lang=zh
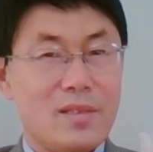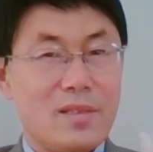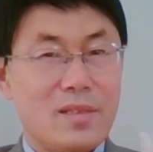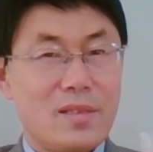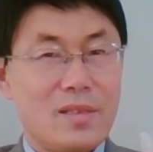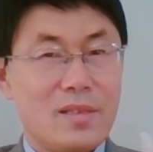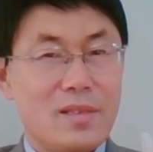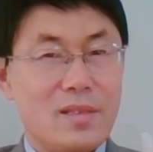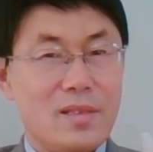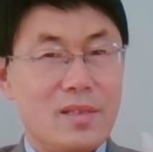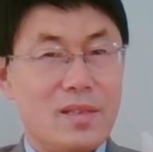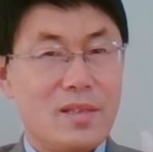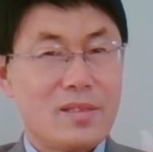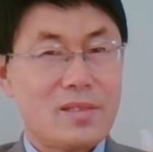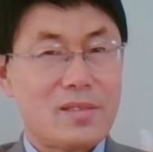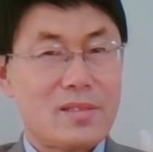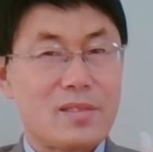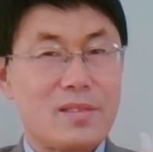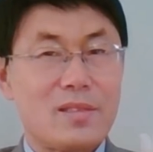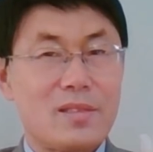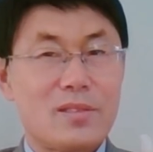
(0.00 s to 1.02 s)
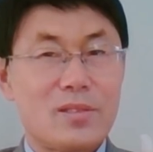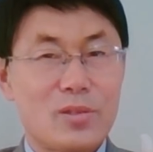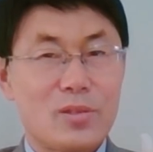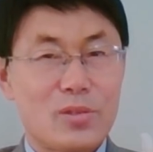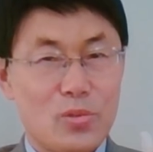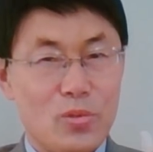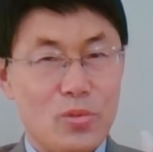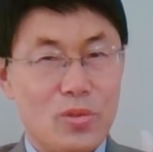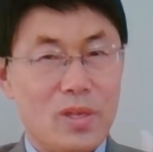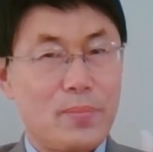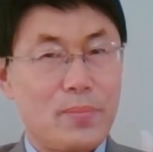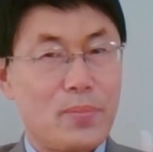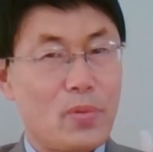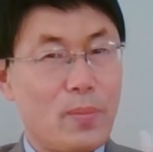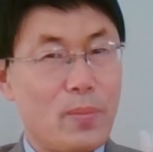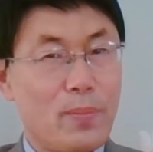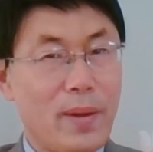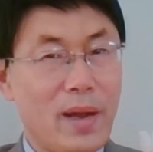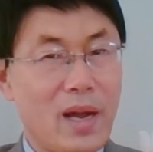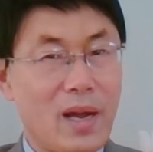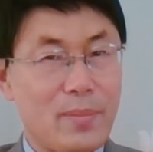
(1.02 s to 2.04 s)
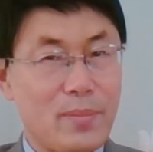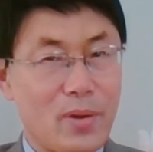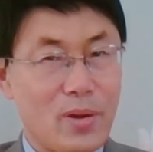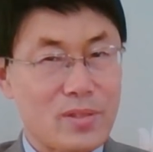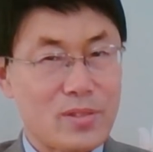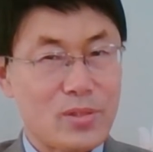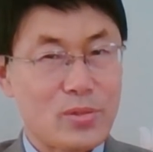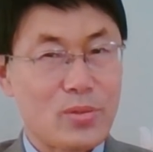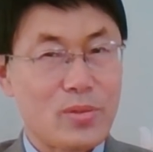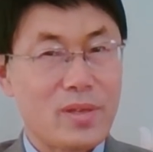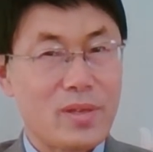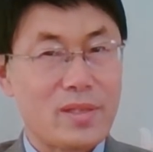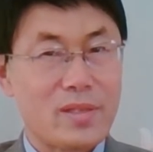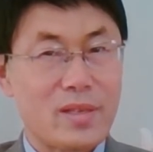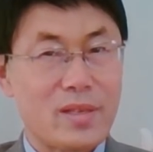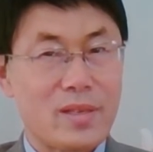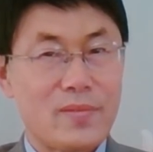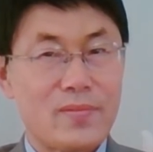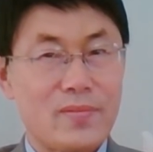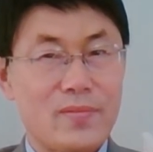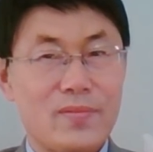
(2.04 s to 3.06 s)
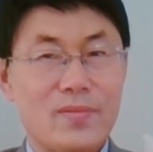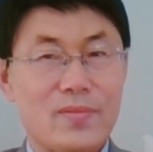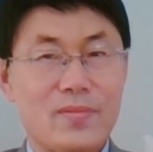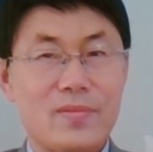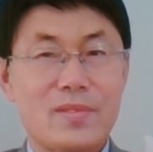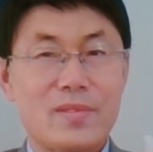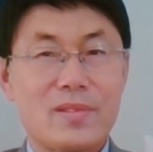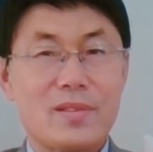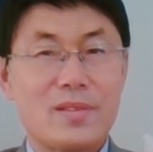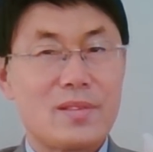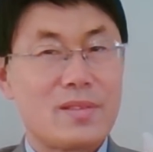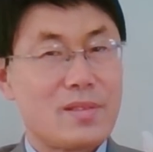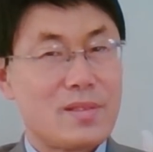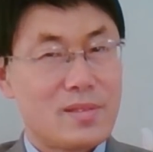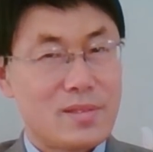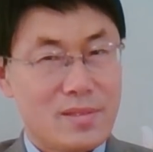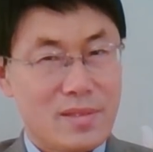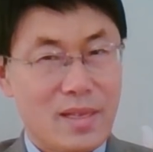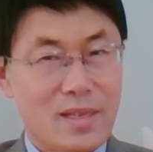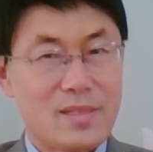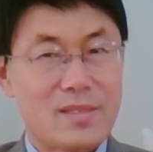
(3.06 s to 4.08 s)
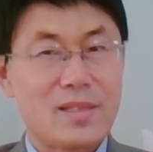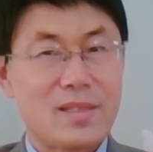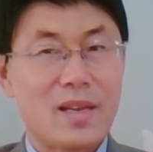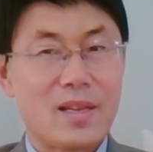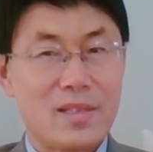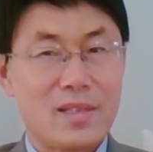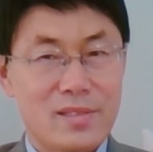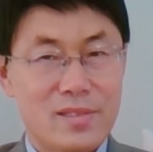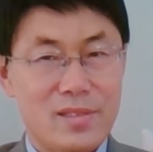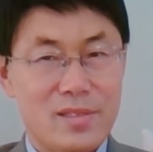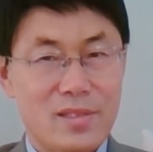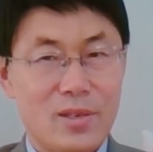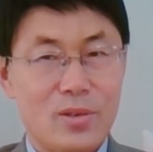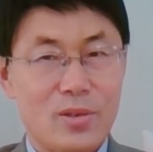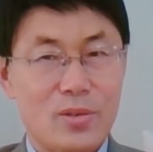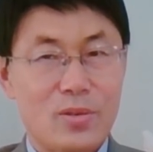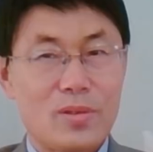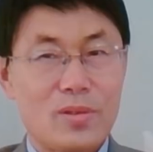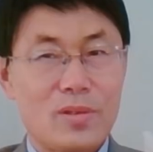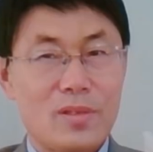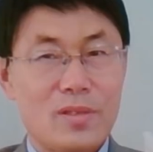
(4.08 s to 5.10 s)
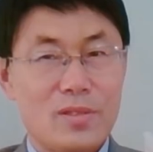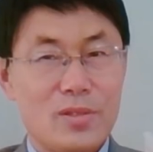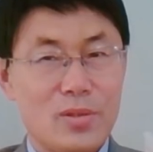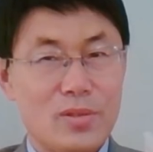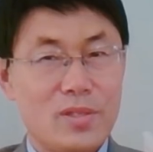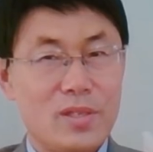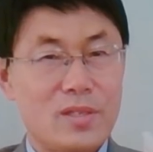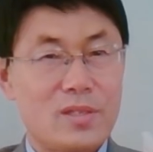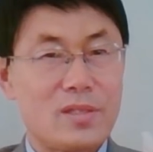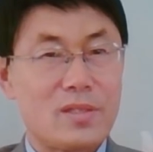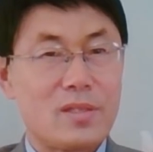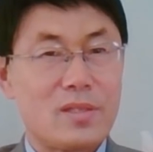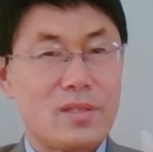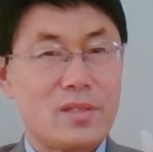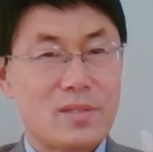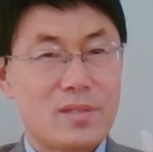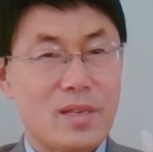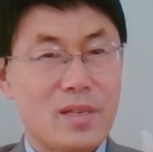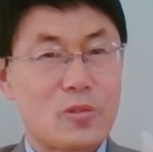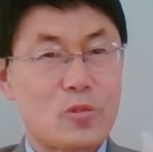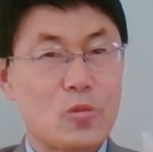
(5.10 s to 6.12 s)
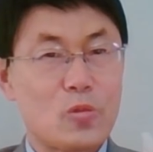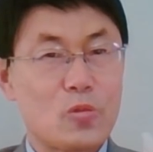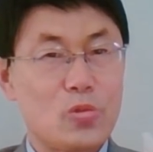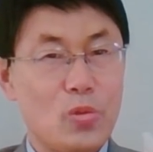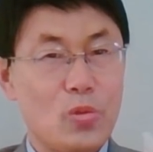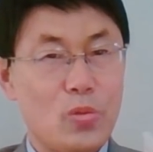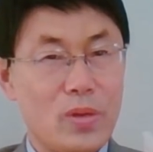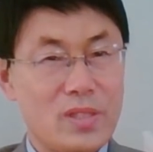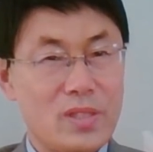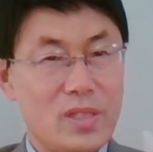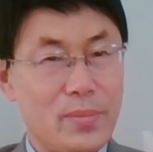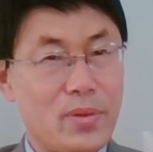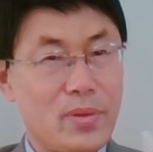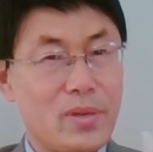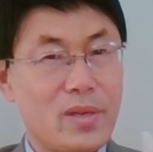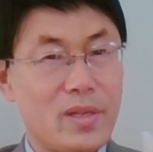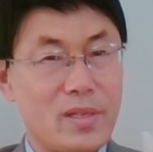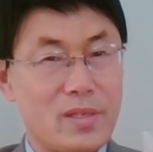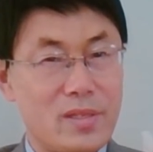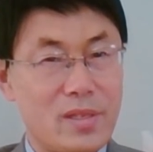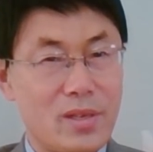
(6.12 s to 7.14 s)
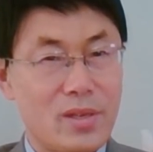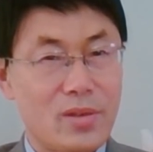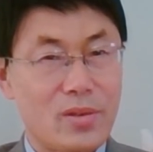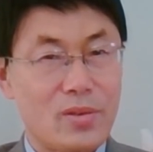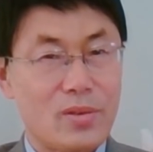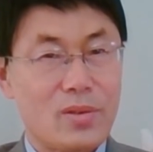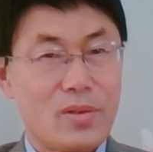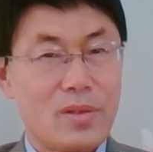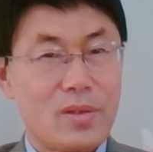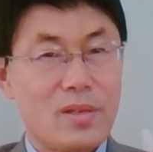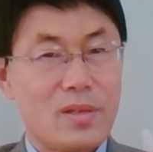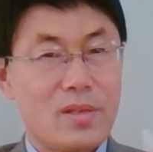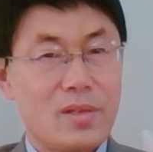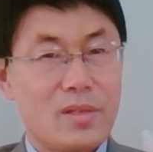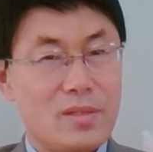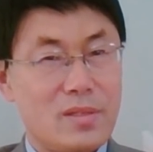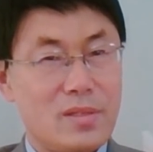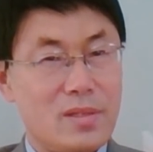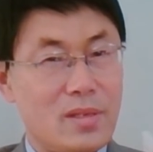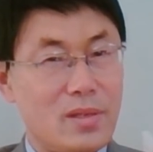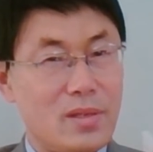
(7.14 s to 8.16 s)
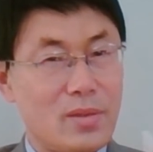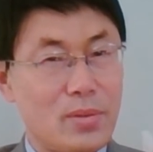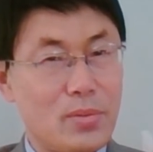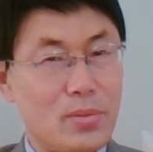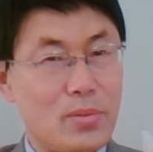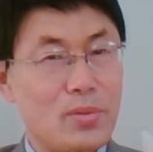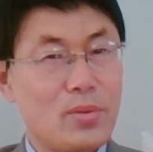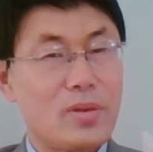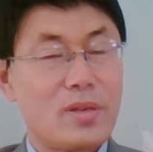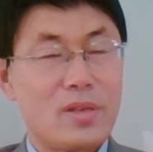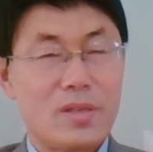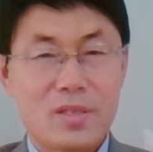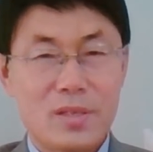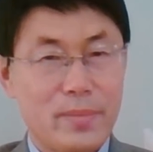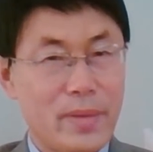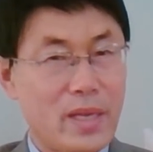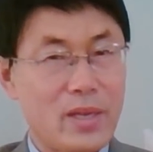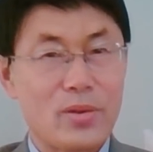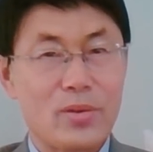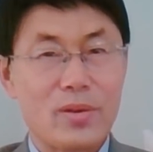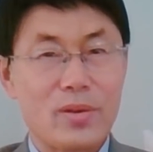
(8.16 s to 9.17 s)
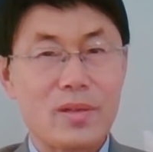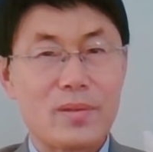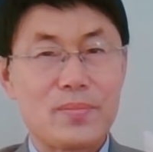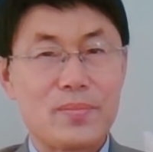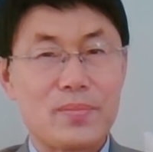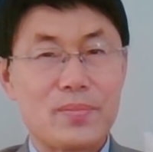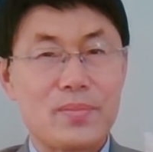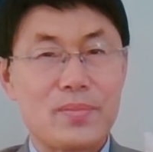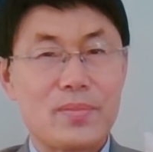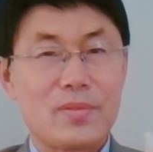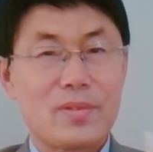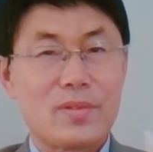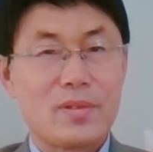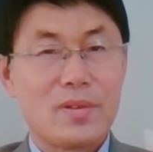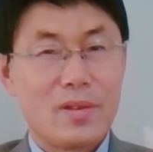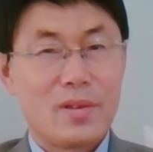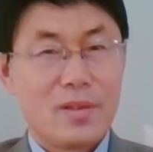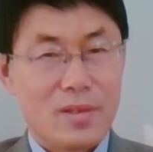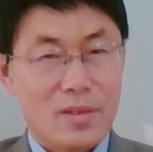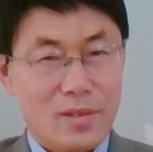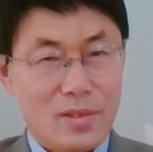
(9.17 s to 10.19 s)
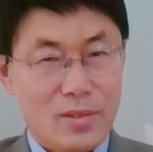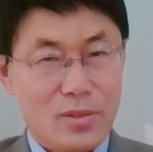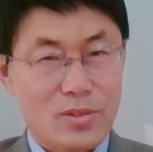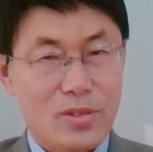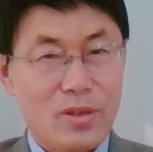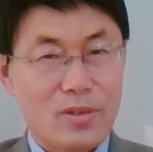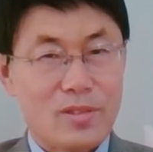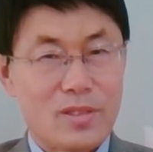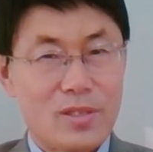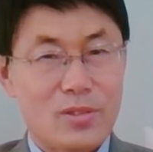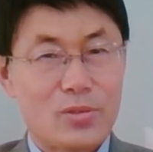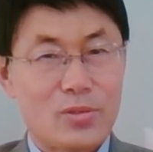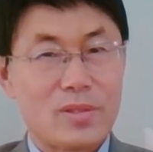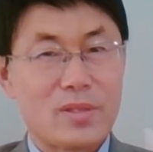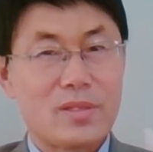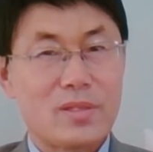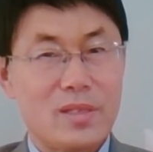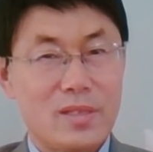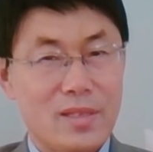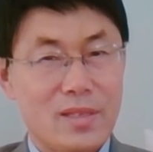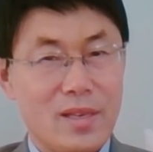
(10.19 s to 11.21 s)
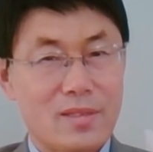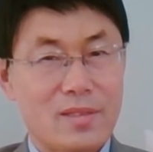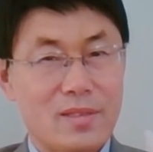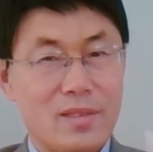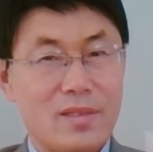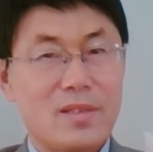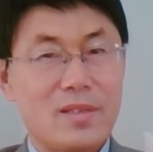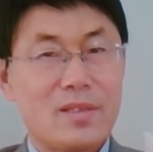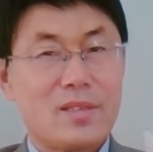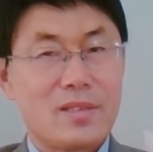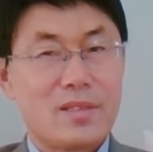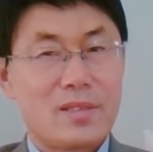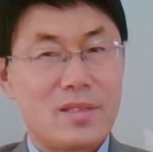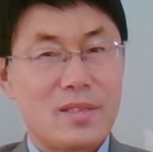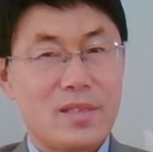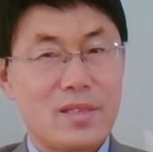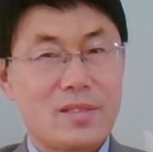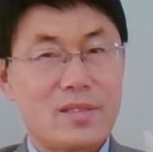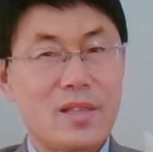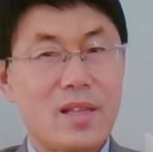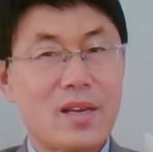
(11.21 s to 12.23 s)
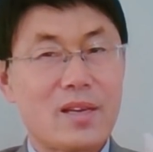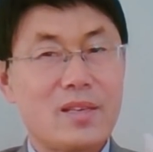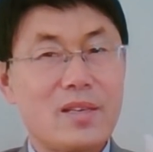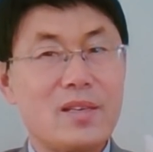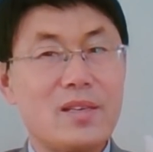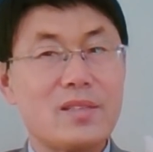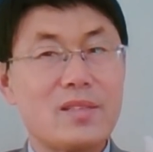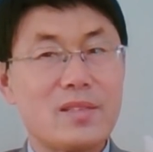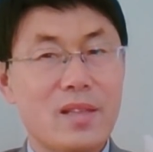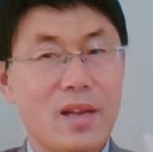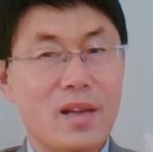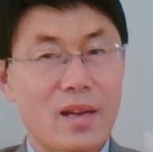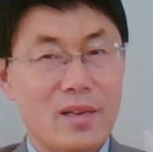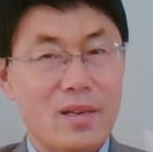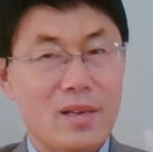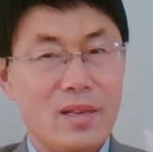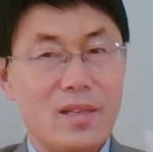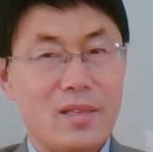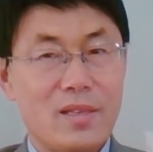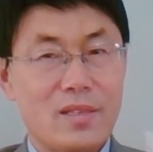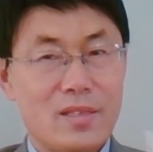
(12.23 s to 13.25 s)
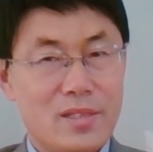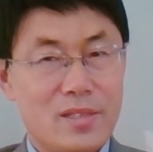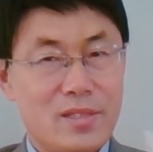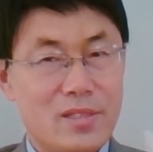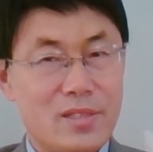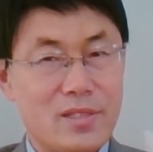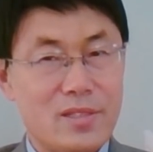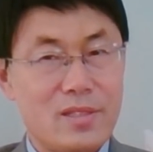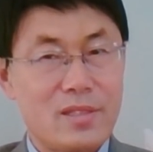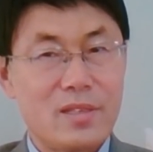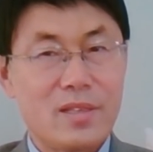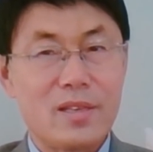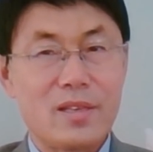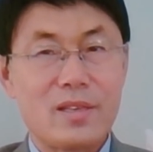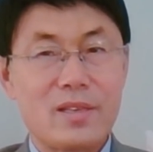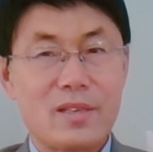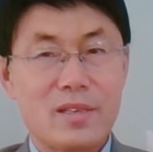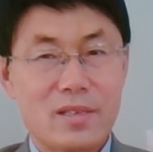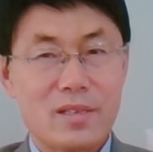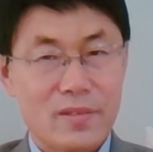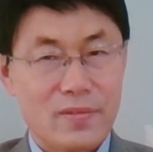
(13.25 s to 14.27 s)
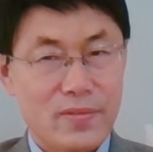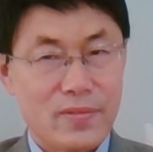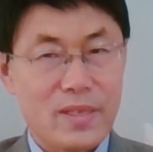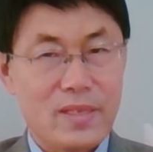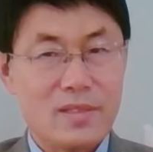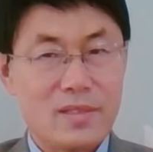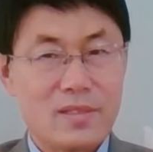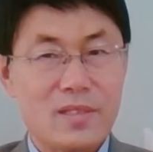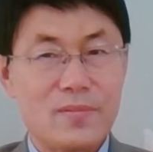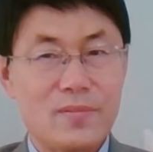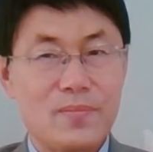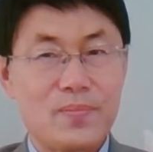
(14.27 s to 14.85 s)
以死就足以不怕毛泽东了呢？在斯大林死后，尤其是在中苏关系破裂之后，几乎是没有了。刘少奇所能倚仗的，只能是他个人的能力、实力和威信。